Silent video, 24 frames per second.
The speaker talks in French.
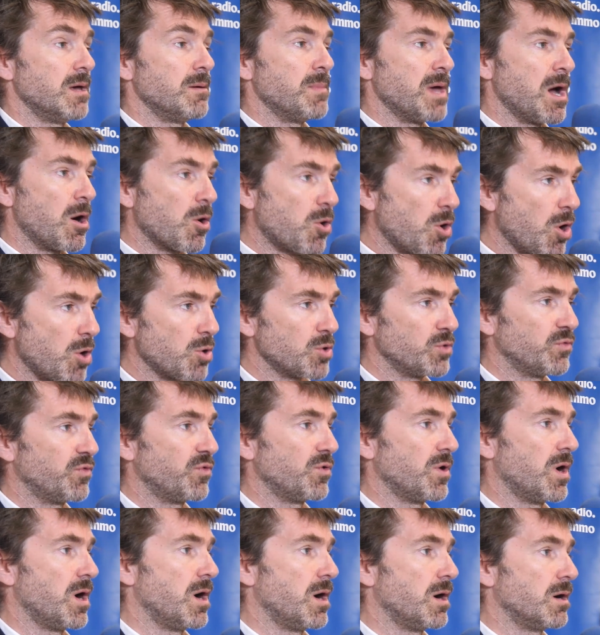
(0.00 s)
Mais encore une
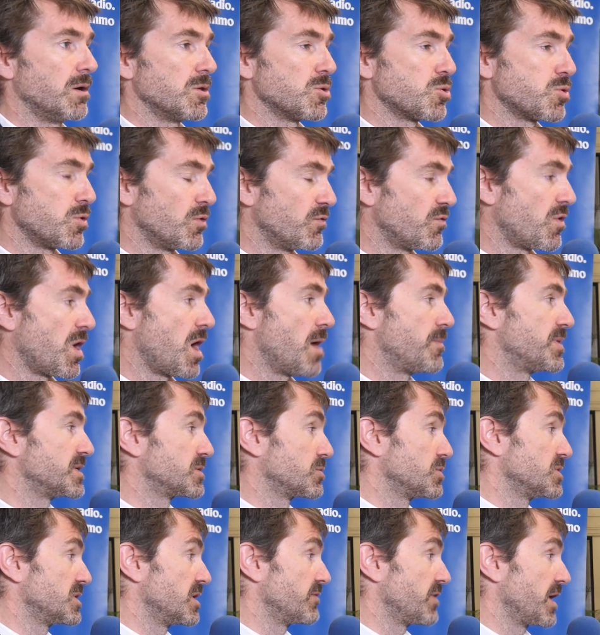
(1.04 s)
fois, je le vois
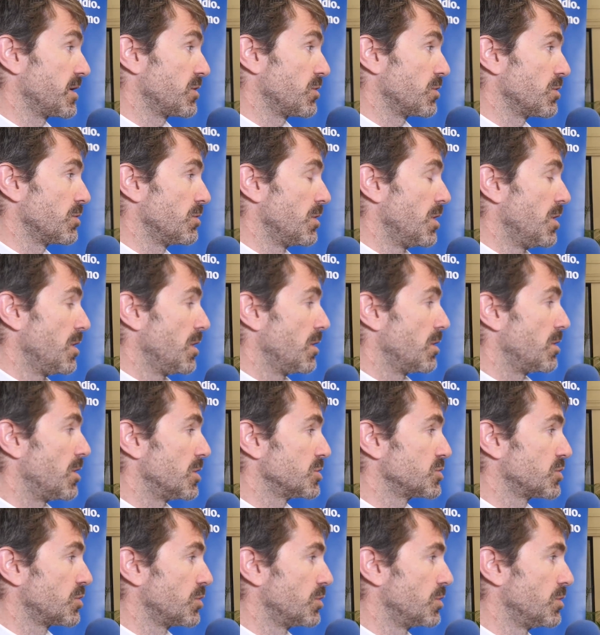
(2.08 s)
parce que c'est vrai que
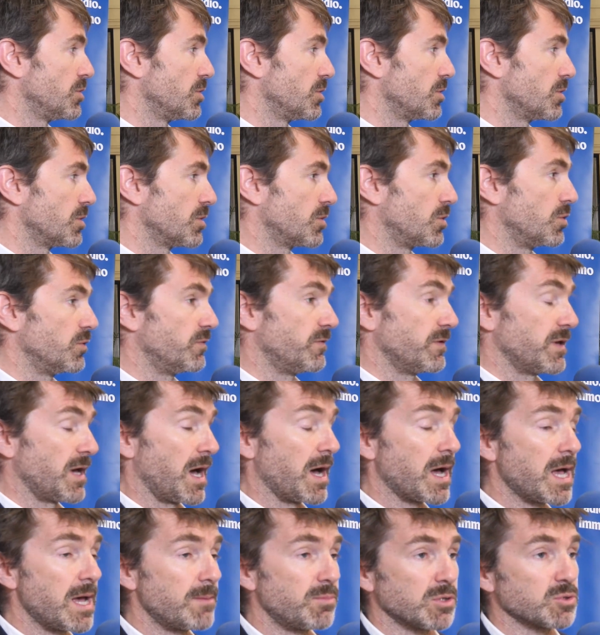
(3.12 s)
lorsque euh, côté
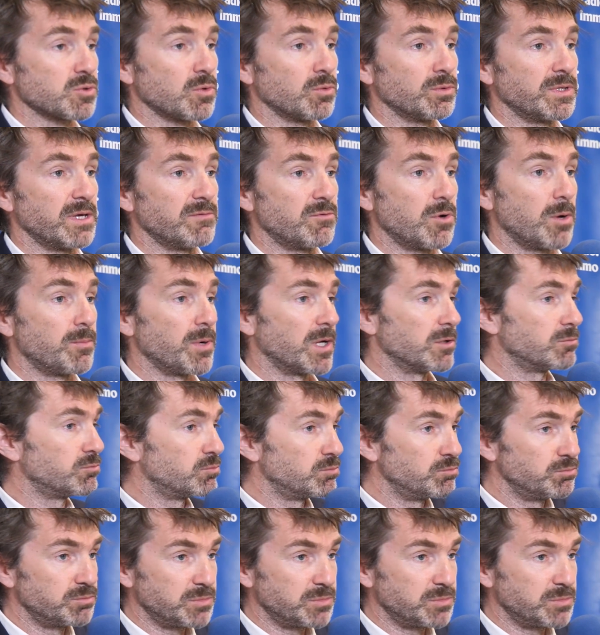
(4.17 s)
AREP, lorsqu'on développe un,